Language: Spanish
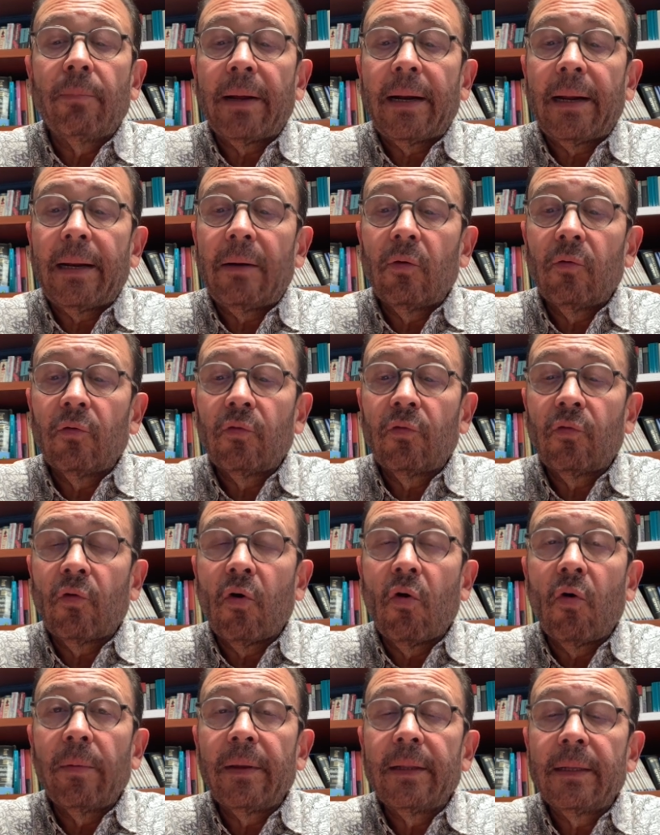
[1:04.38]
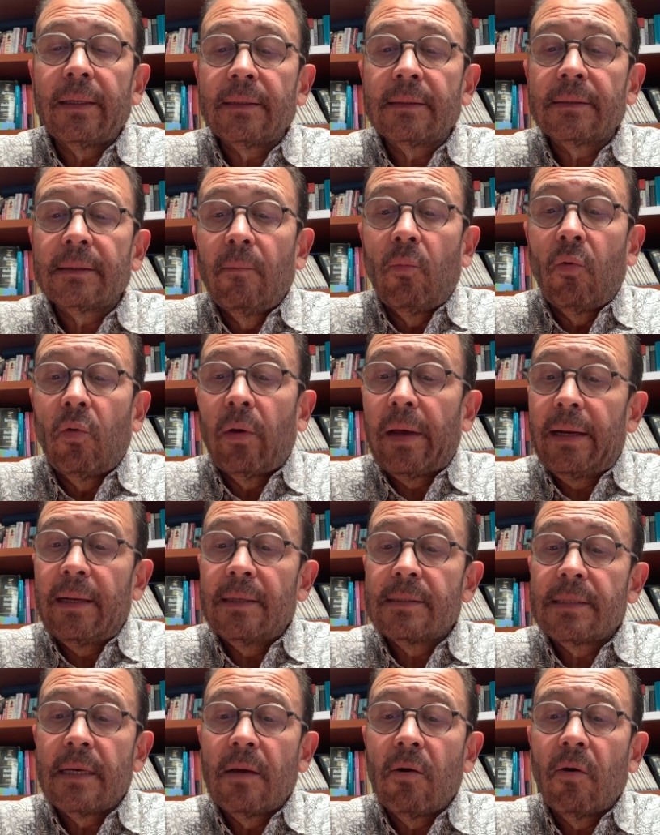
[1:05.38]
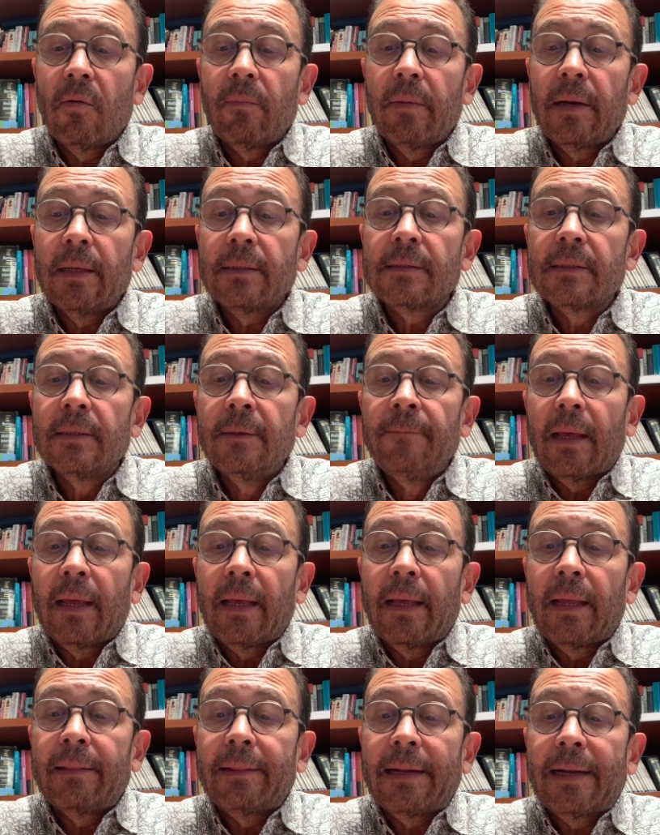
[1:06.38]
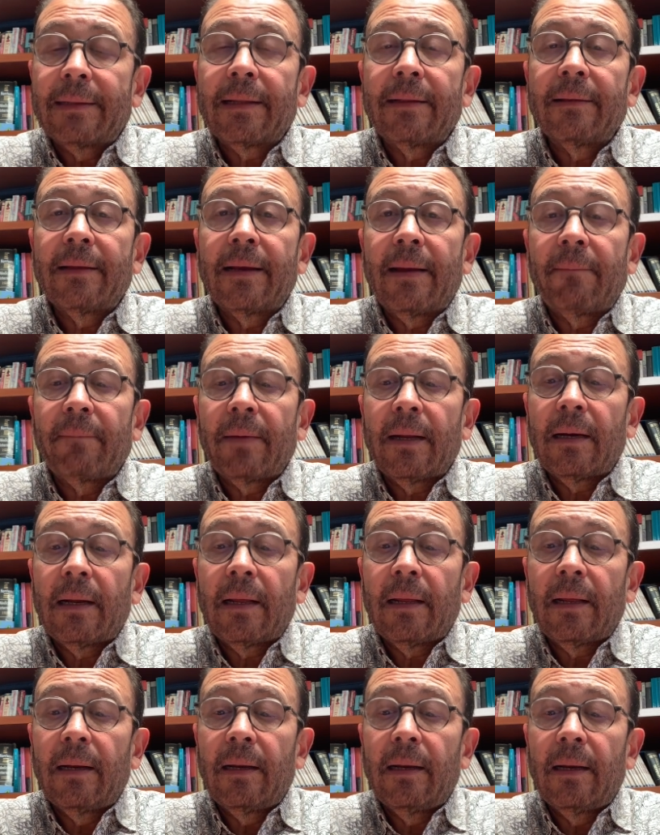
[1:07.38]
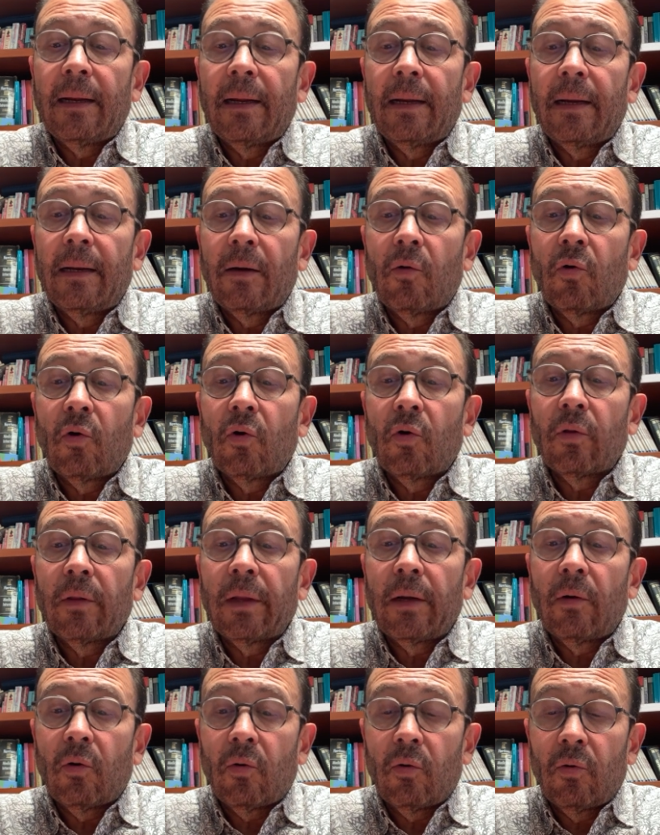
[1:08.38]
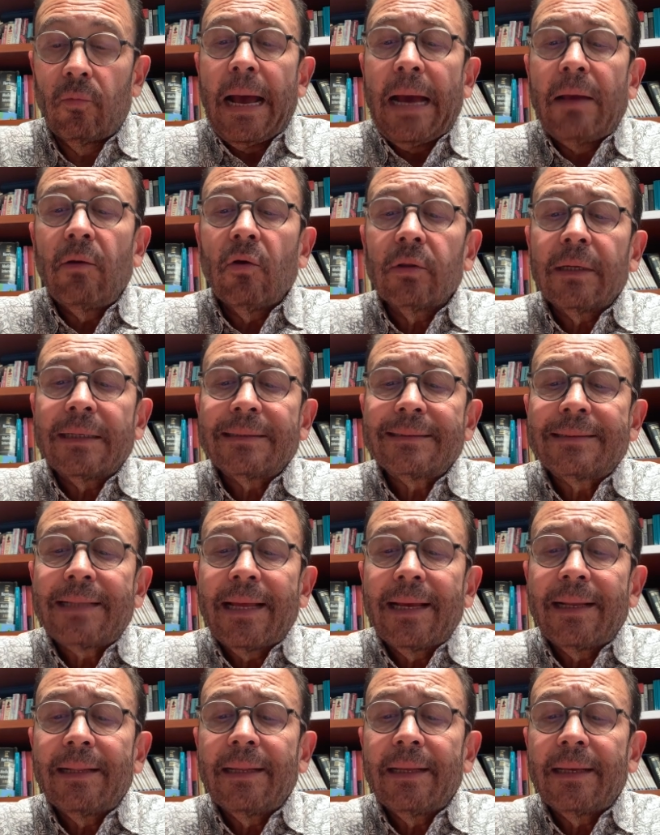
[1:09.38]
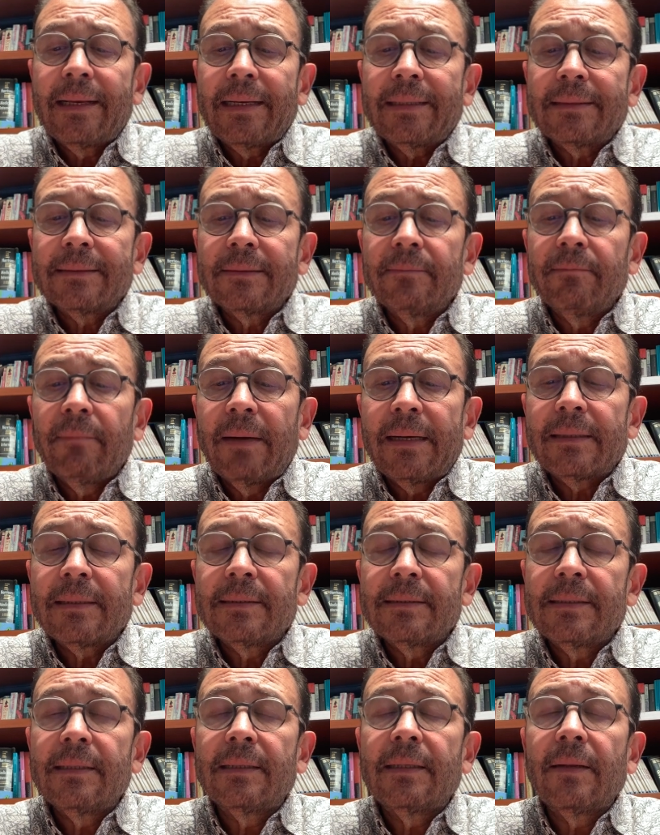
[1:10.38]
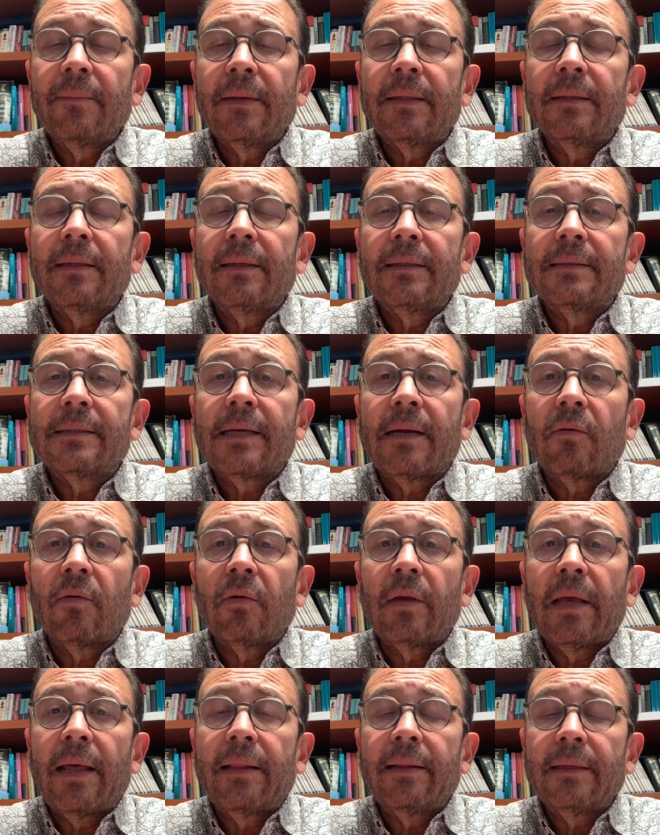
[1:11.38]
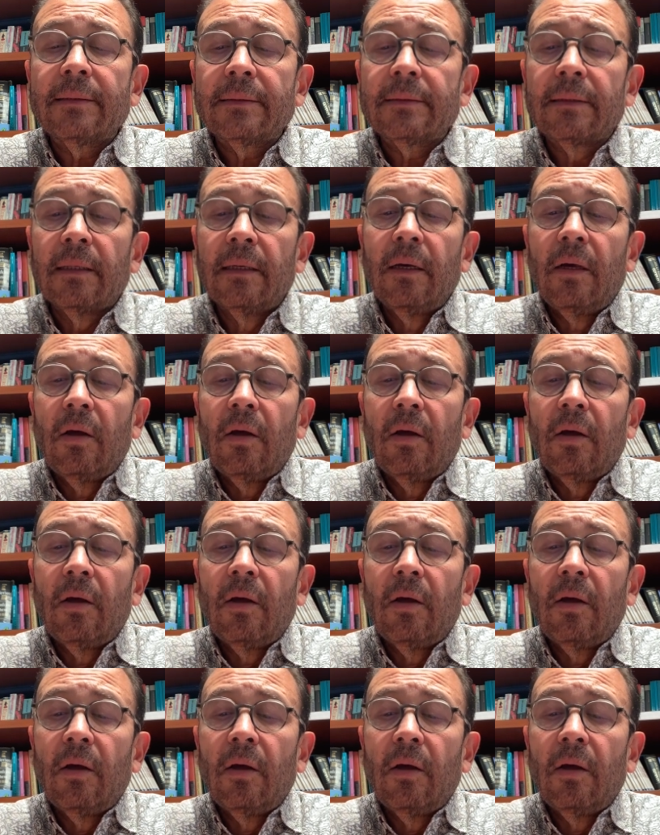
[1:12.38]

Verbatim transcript: para los jóvenes, mujeres y hombres que tratan de cambiar el, el color del ojo. Hay otras técnicas más recientemente desarrolladas,